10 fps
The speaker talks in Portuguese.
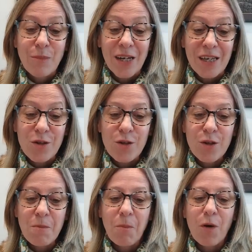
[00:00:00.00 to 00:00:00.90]
para que a
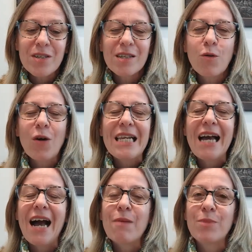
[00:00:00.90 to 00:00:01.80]
gente possa
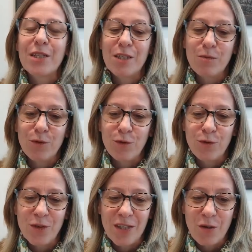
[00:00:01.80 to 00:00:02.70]
olhar para esse mundo
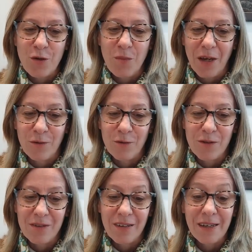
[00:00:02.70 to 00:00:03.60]
dos
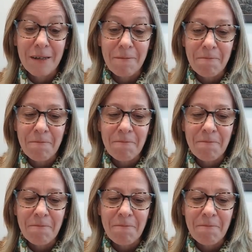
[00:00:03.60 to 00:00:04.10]
sentimentos. Né?